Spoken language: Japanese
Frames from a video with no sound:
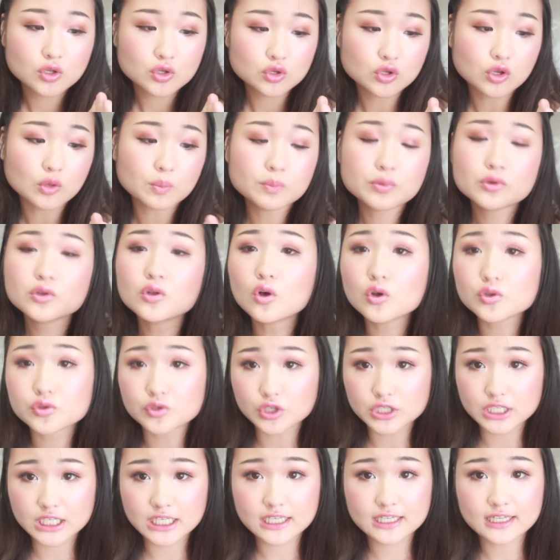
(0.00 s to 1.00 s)

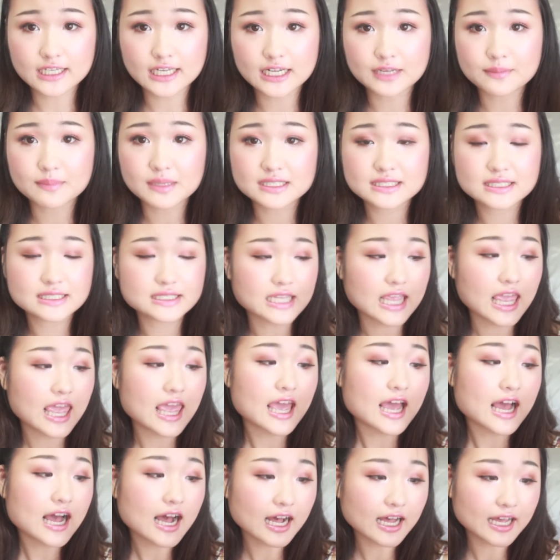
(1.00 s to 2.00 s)
トップコートになりますね
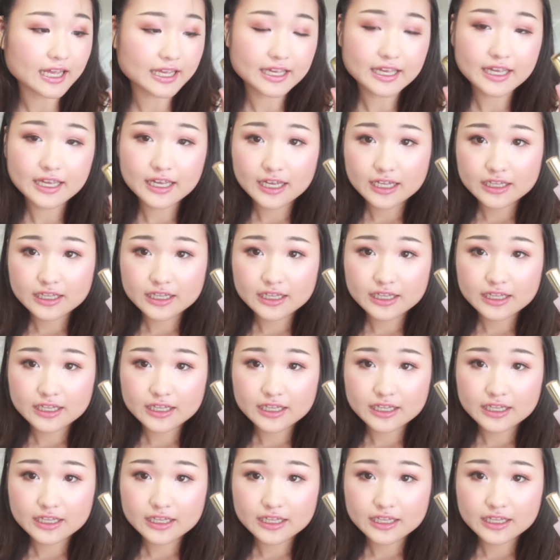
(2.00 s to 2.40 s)
はい